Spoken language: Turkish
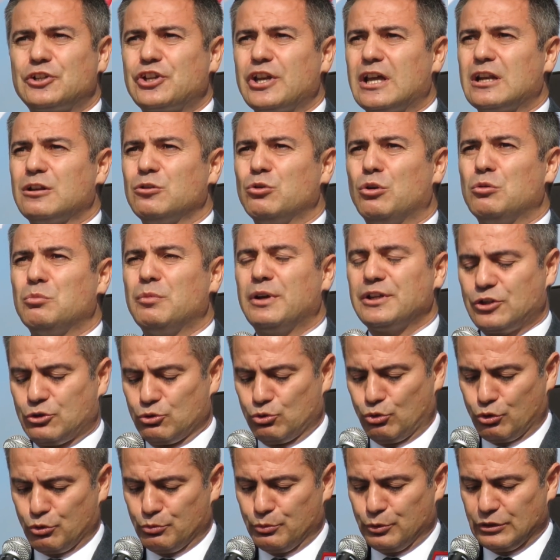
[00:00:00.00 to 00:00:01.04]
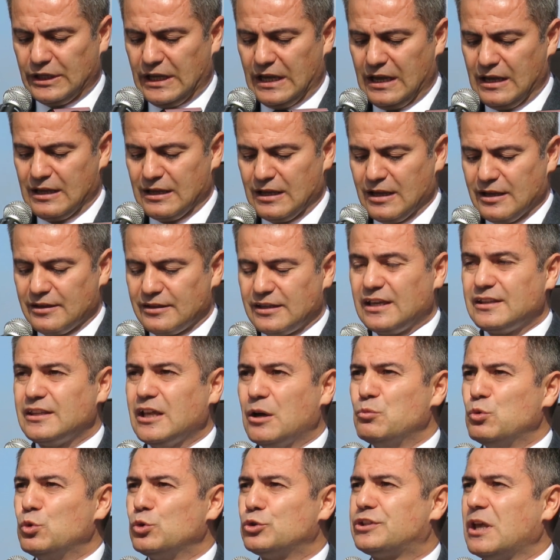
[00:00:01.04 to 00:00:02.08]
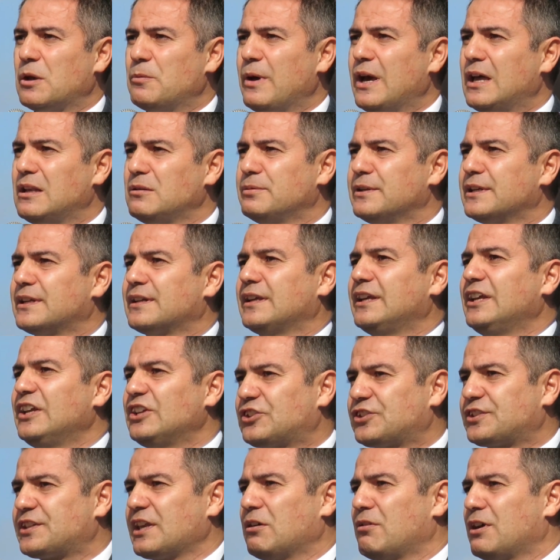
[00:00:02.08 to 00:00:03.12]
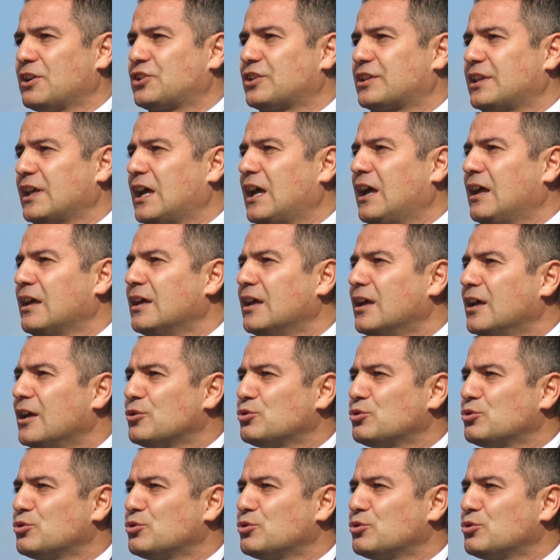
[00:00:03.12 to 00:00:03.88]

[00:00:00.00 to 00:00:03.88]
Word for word: başarılı olması durumunda ya da muhtemel bir iç savaşta